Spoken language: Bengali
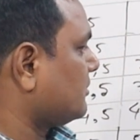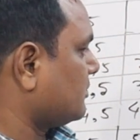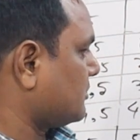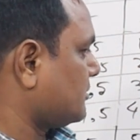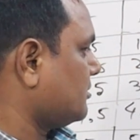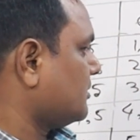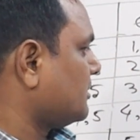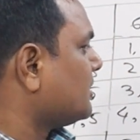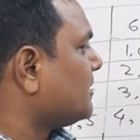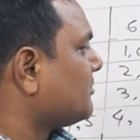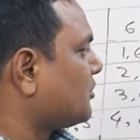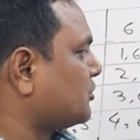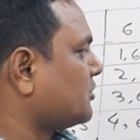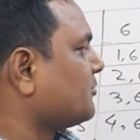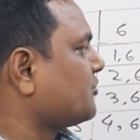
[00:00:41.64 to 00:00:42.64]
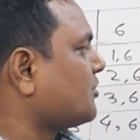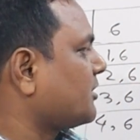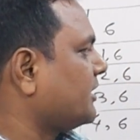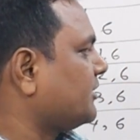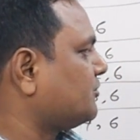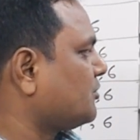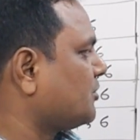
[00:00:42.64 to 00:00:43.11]
কত প্রথম
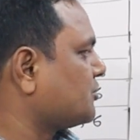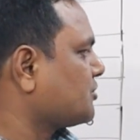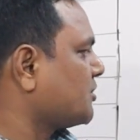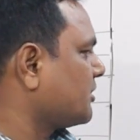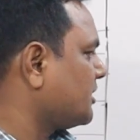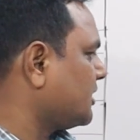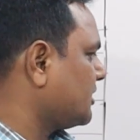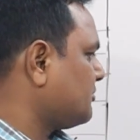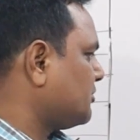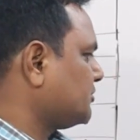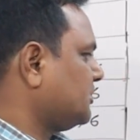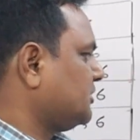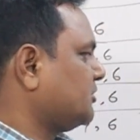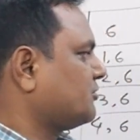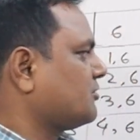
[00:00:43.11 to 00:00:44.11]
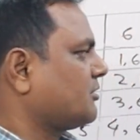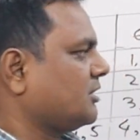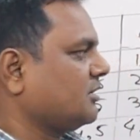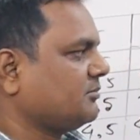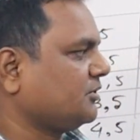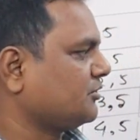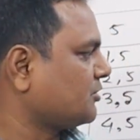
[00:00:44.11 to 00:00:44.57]
সংখ্যায় জোর সংখ্যা এবং দ্বিতীয়
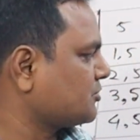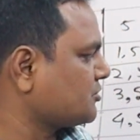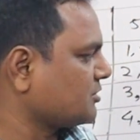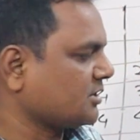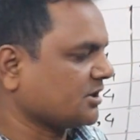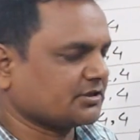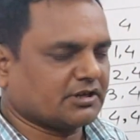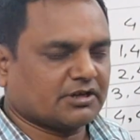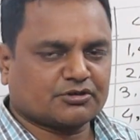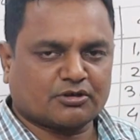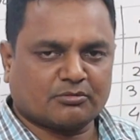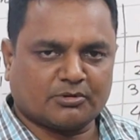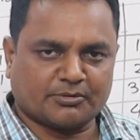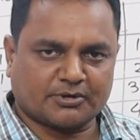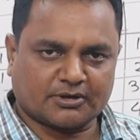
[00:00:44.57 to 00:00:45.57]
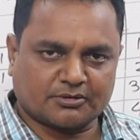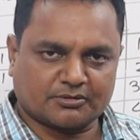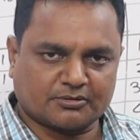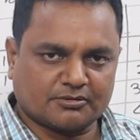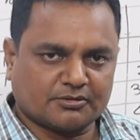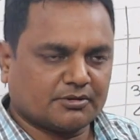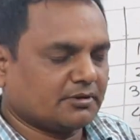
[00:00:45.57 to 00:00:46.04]
সংখ্যায় বেজোর সংখ্যা আসার সম্ভাবনা
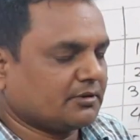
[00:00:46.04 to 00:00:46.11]
কত